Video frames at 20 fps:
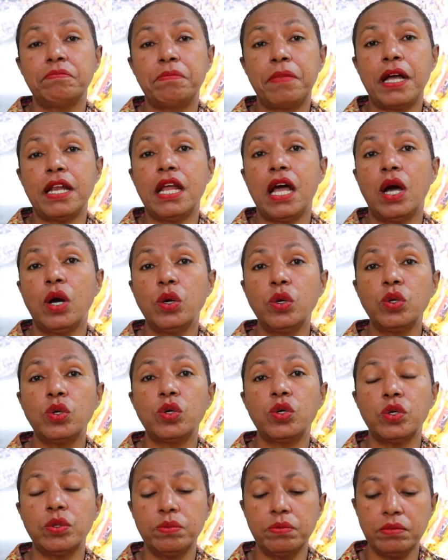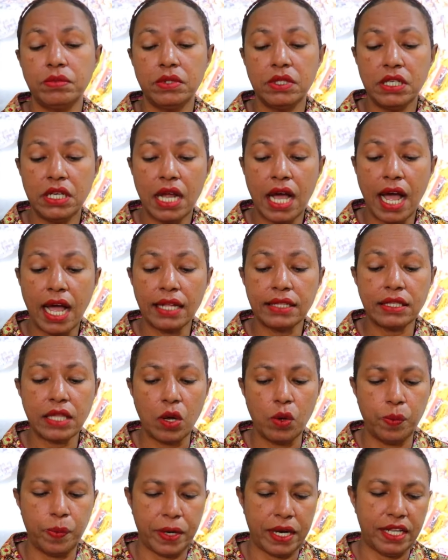pada hukum
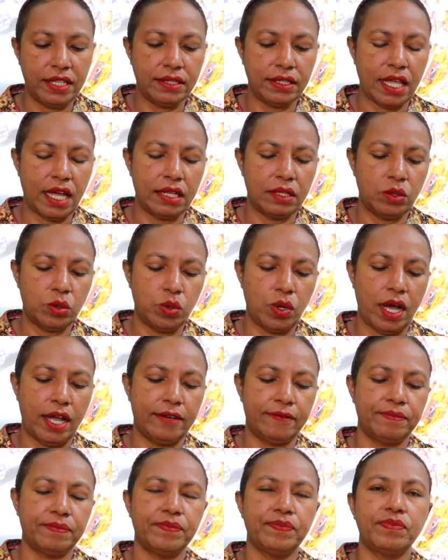atau perintah Tuhan.